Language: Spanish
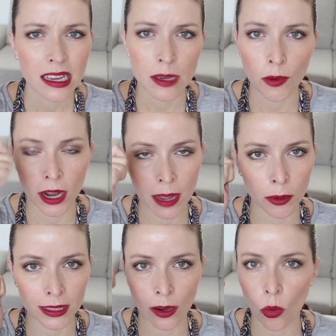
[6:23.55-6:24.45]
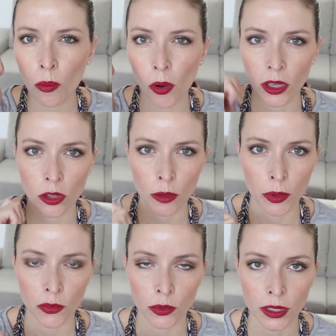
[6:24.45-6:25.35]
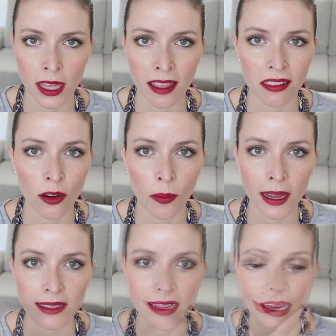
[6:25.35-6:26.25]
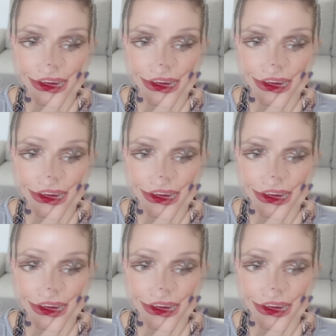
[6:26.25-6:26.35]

y por ahí aportar un poquito de profundidad nomás